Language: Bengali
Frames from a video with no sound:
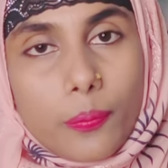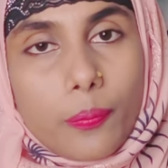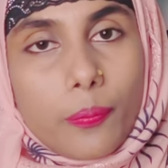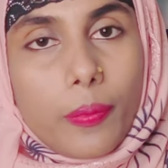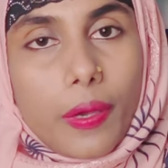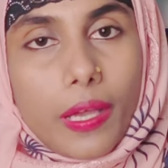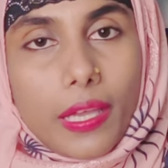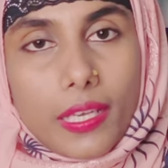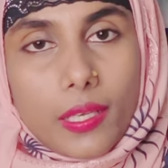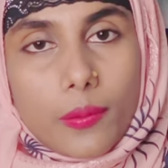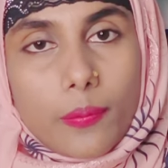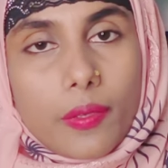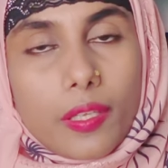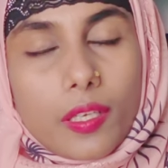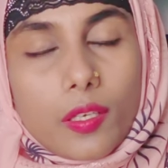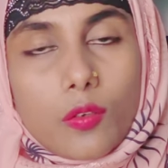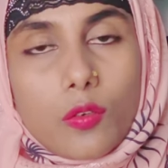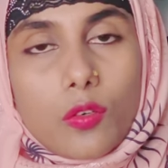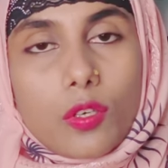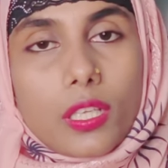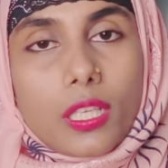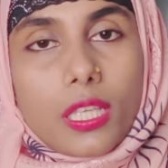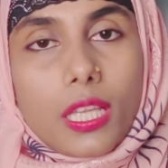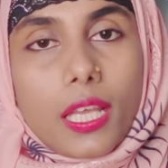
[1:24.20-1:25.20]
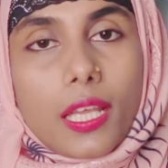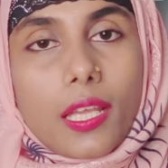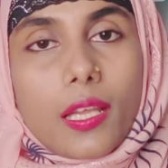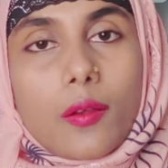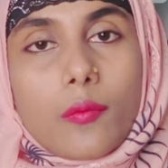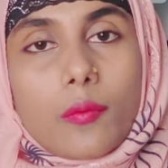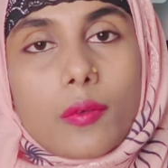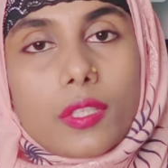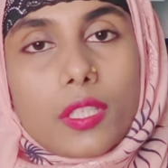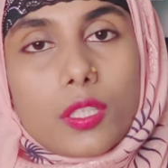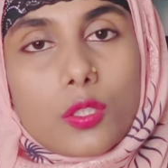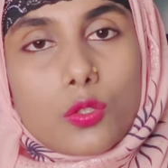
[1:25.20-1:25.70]
বাইরে বের করে দেয়
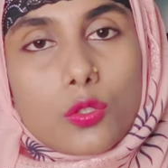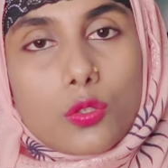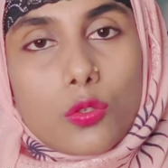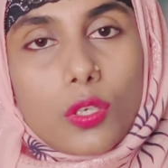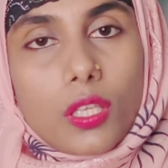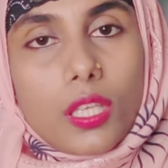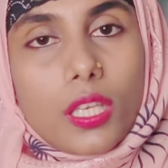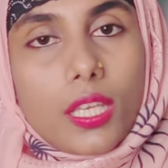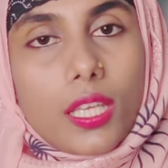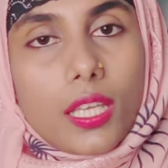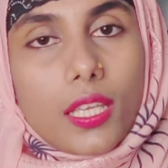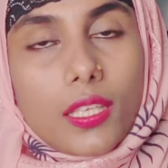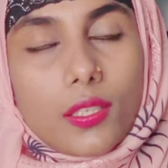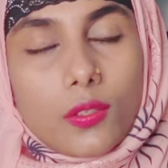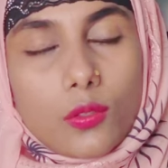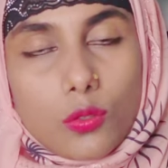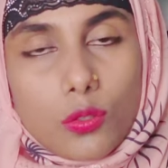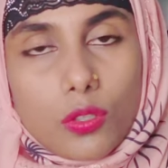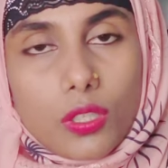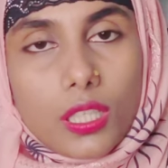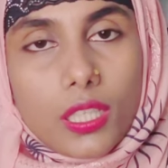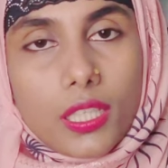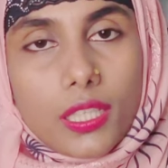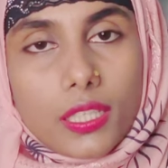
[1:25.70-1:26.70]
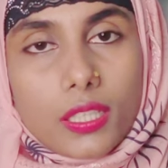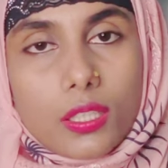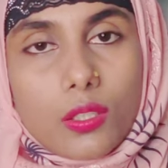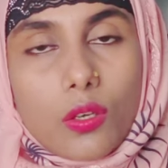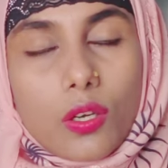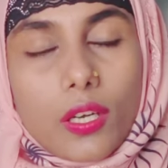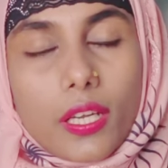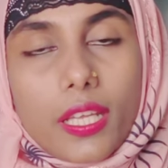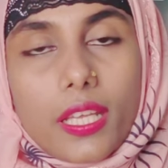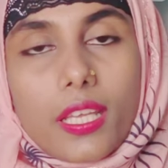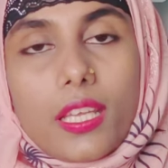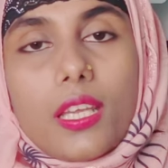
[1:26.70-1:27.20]
আমাদের শরীরকে কিন্তু ক্লিন
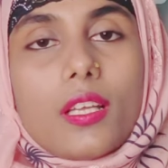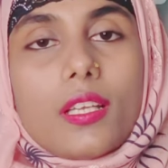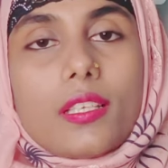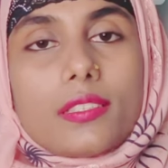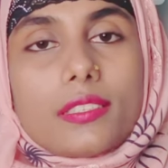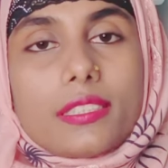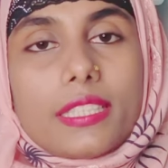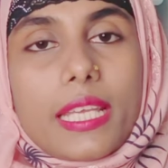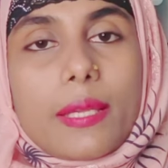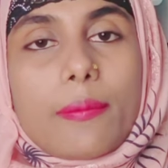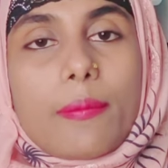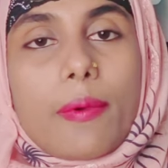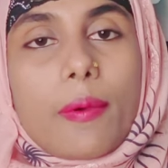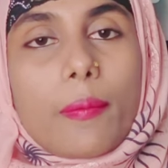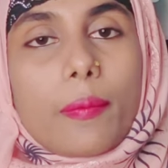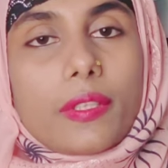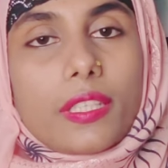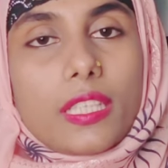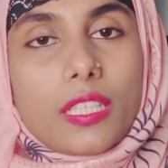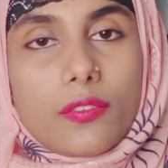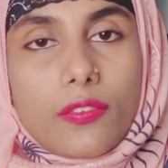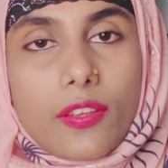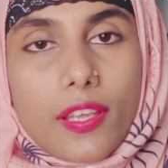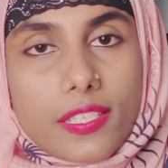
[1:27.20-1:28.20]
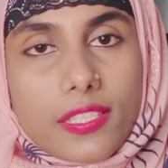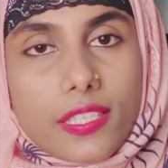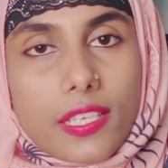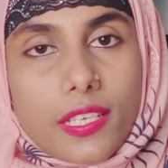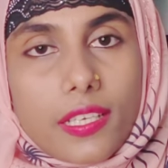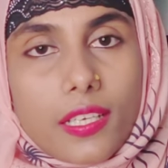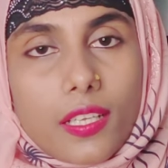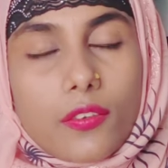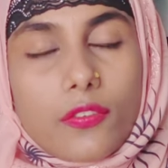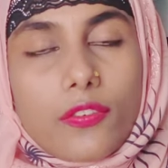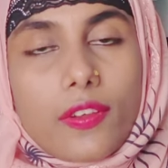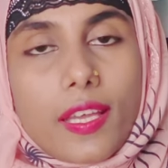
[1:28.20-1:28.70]
করে সেম আমাদের
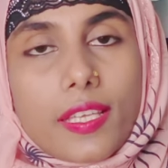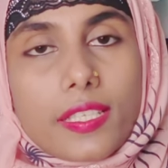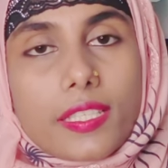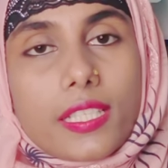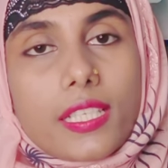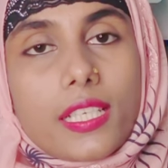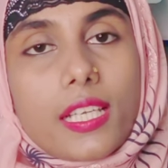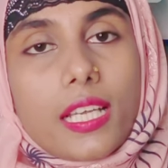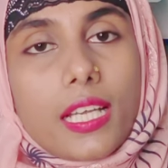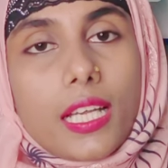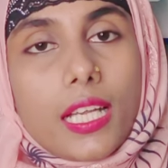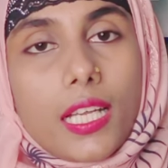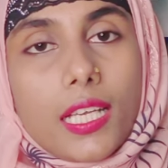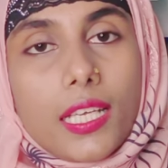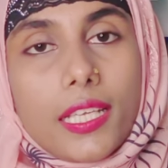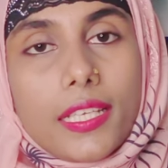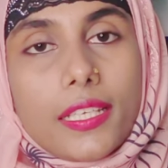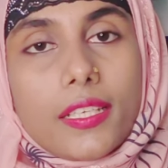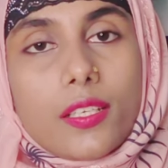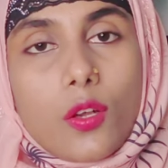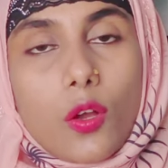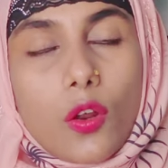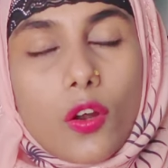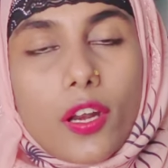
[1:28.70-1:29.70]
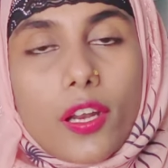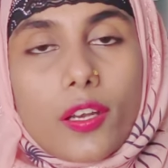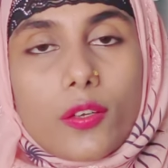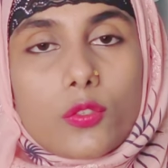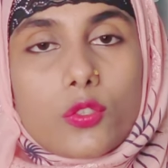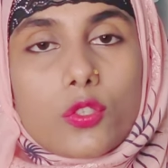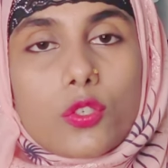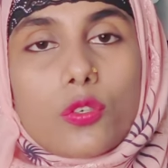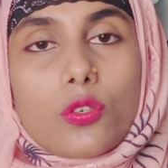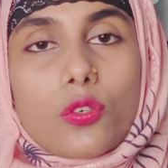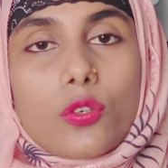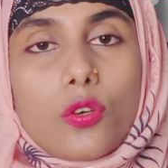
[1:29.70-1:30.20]
ভ্যাজাইনা ভ্যাজানা ক্লিন করার
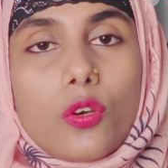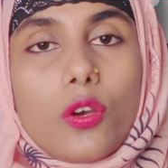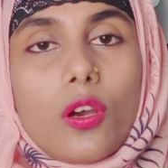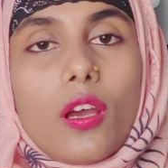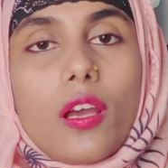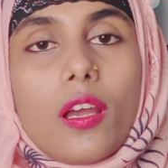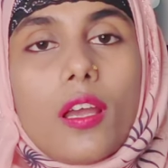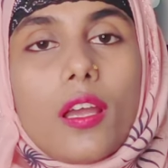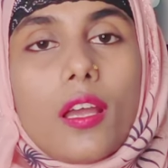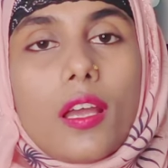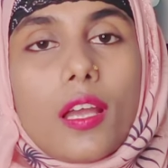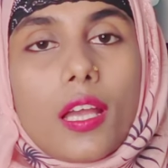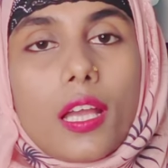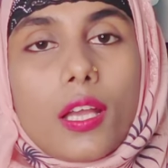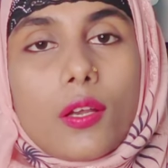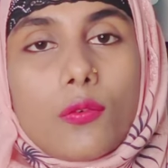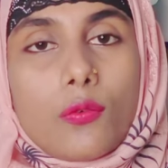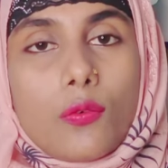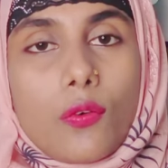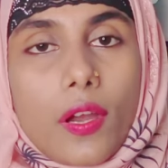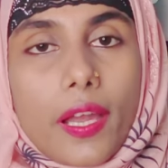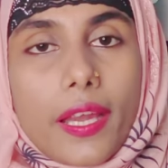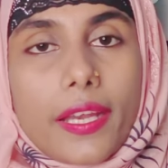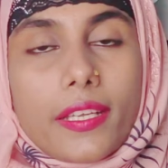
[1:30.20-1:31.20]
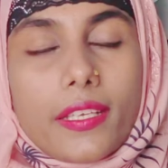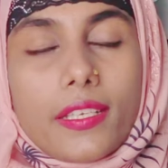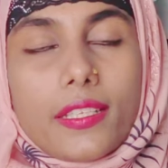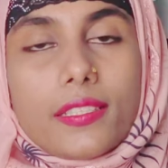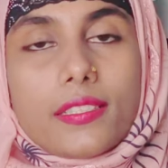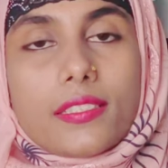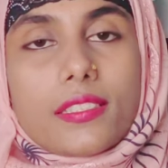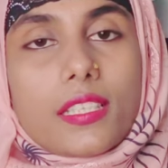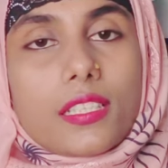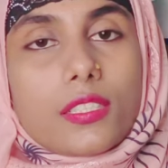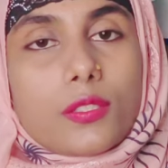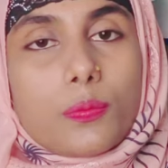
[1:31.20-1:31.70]
জন্য হোয়াইট
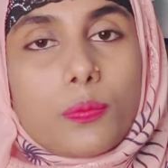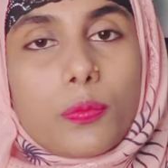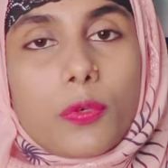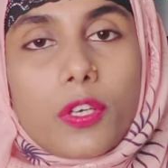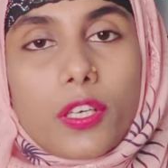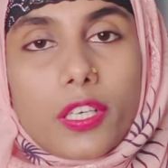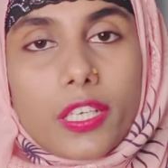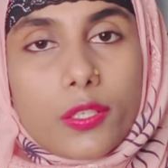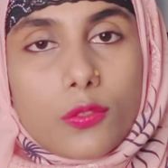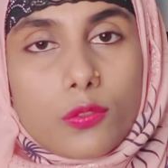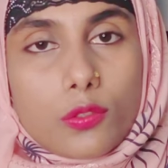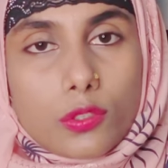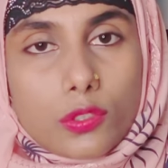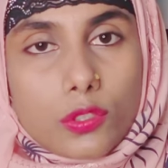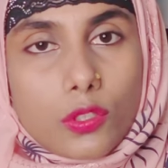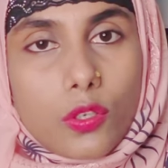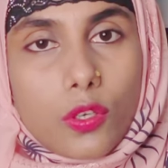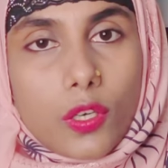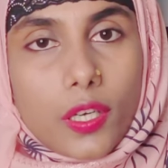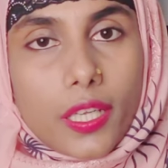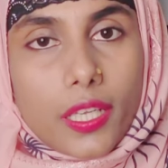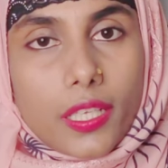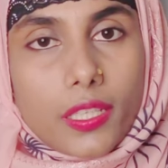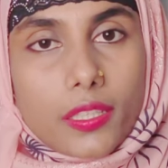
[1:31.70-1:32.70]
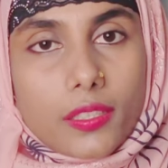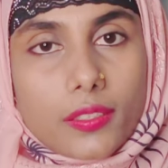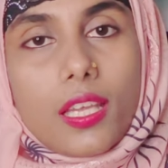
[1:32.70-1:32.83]
ডিসচার্জ প্রডিউস করে